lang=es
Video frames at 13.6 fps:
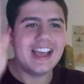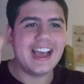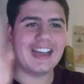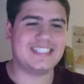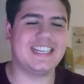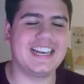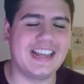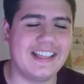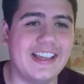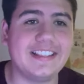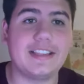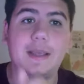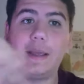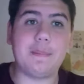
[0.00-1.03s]
Así que nada,
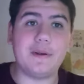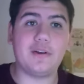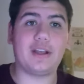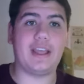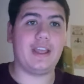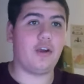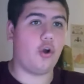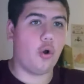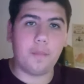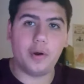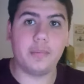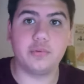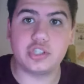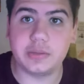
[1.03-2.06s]
gente, espero que os
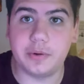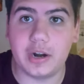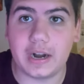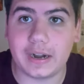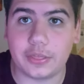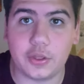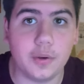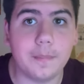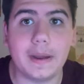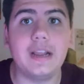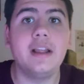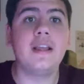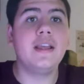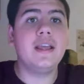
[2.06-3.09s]
mole muchísimo la ración, ¿vale?